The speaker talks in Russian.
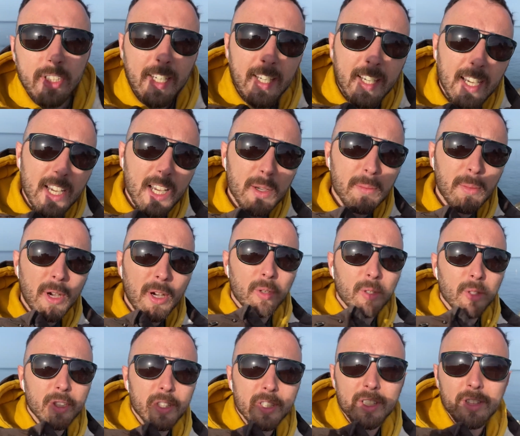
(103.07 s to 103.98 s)
такая
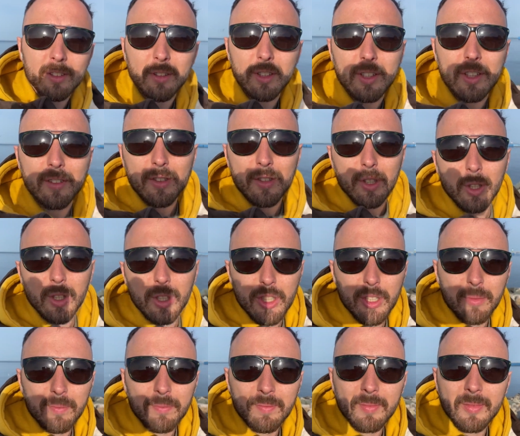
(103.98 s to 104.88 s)
погода сегодня в
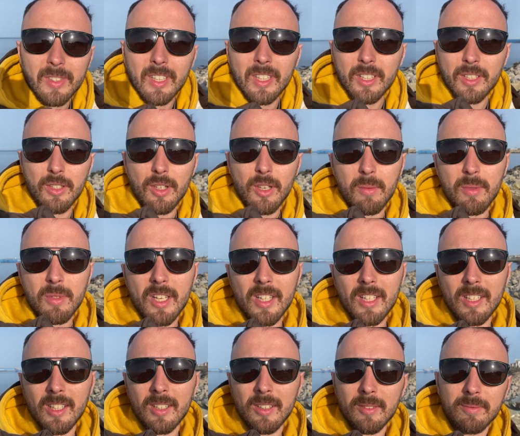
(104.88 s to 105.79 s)
Сочи. Так что
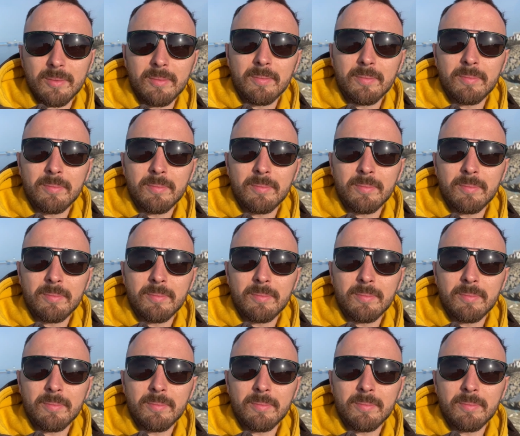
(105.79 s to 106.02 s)
обязательно